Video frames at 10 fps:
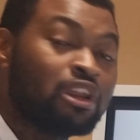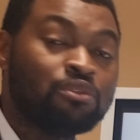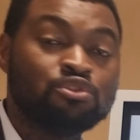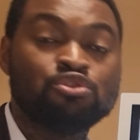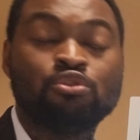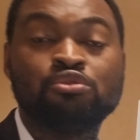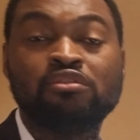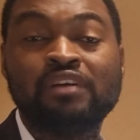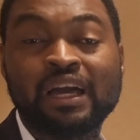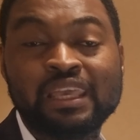la notion de
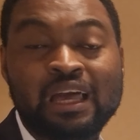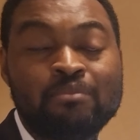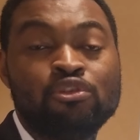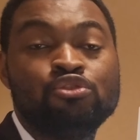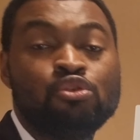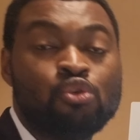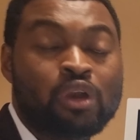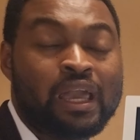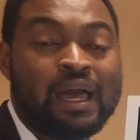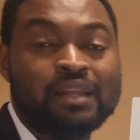variable, de
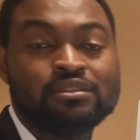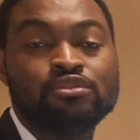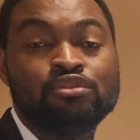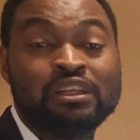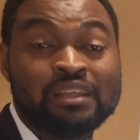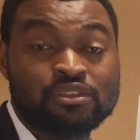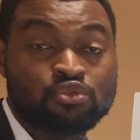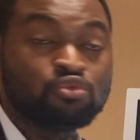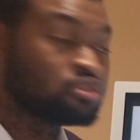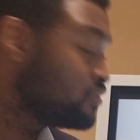locals, de data
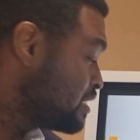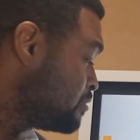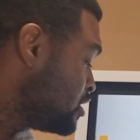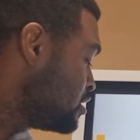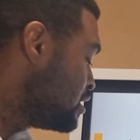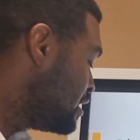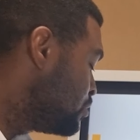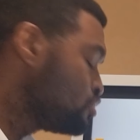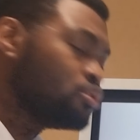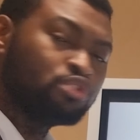source, vraiment les
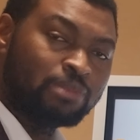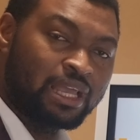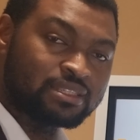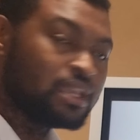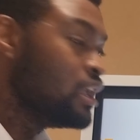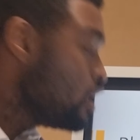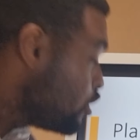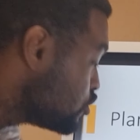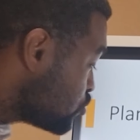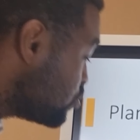notions de base.
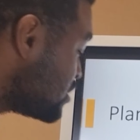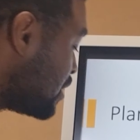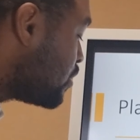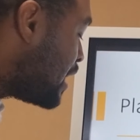Ensuite, nous allons